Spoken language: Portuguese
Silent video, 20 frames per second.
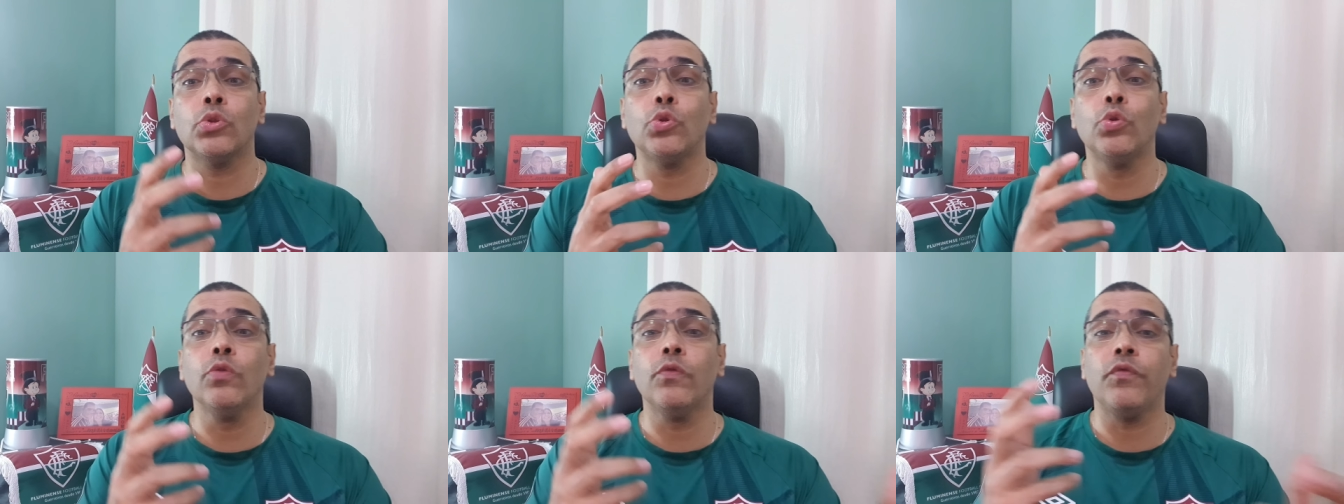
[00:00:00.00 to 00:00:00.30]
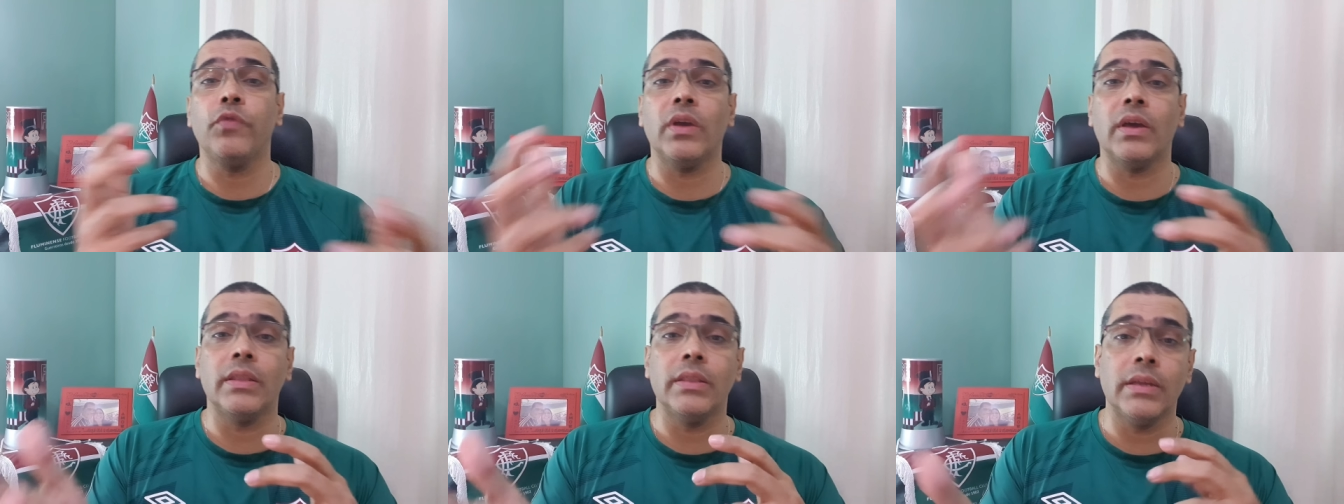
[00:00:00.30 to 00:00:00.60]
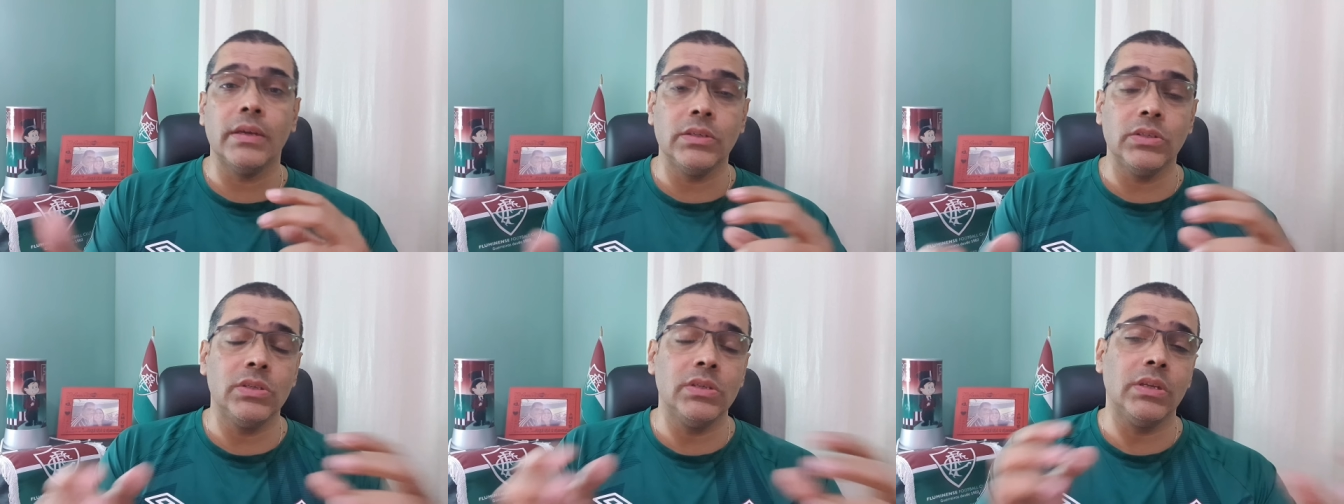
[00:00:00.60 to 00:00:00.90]
do
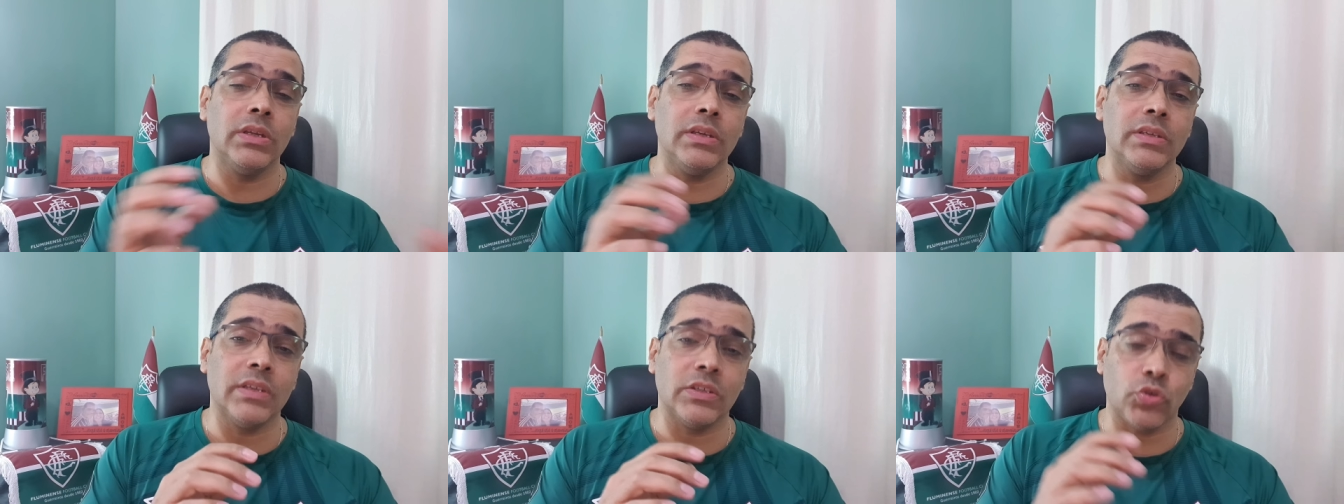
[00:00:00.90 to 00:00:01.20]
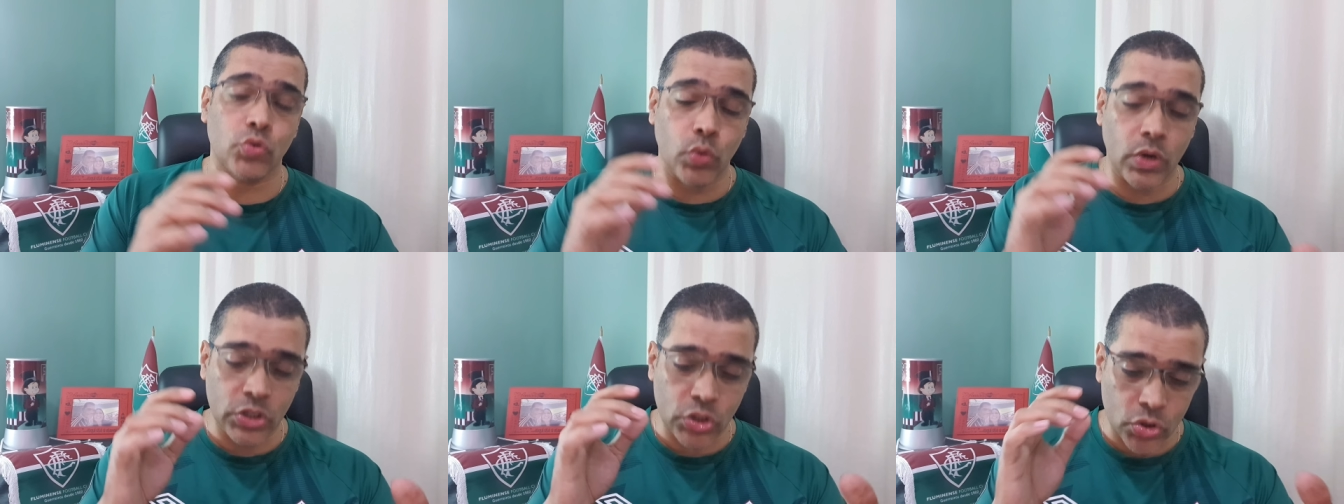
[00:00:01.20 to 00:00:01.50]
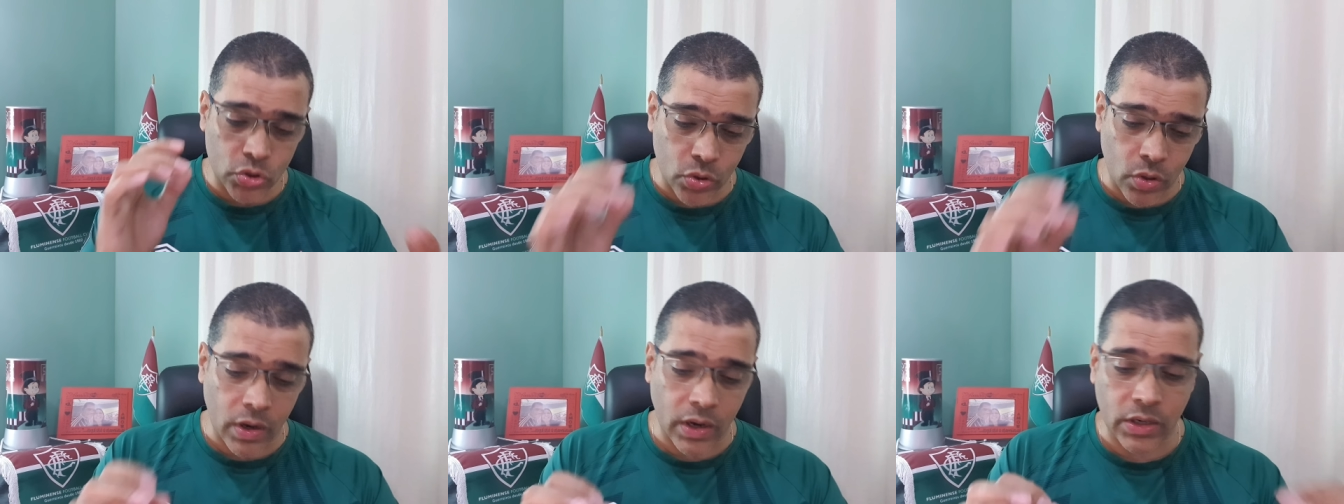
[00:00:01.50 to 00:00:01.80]
Fernando Diniz, as
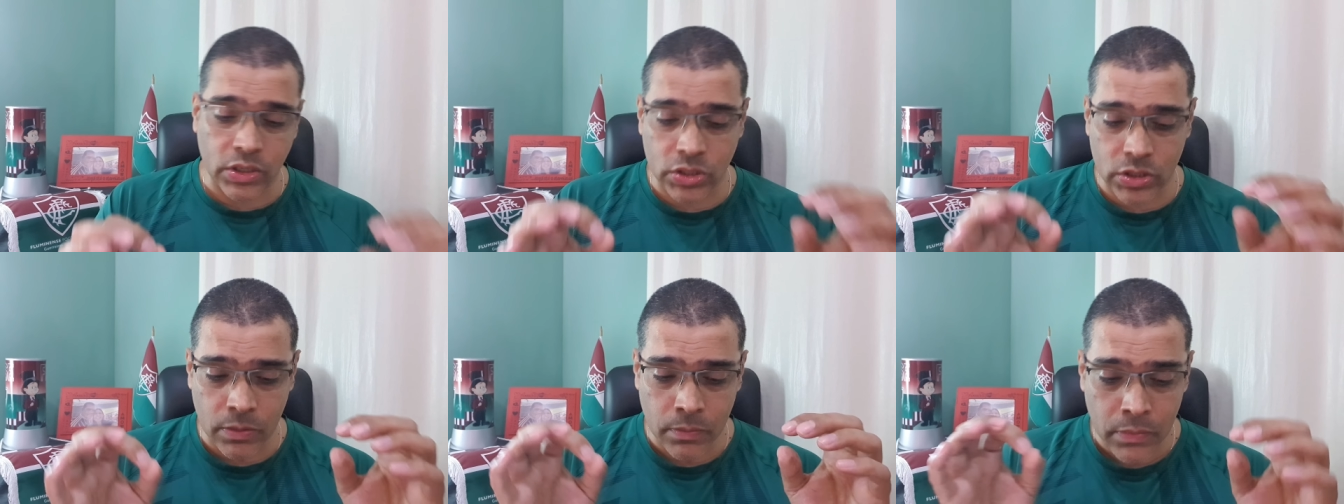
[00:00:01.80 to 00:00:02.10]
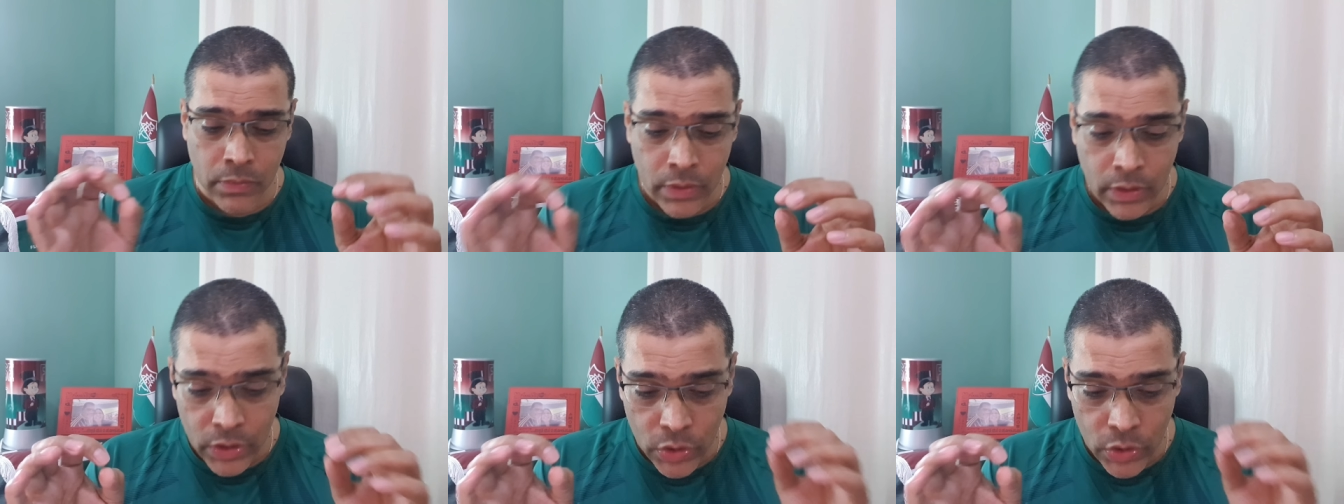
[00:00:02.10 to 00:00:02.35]
suas trocas.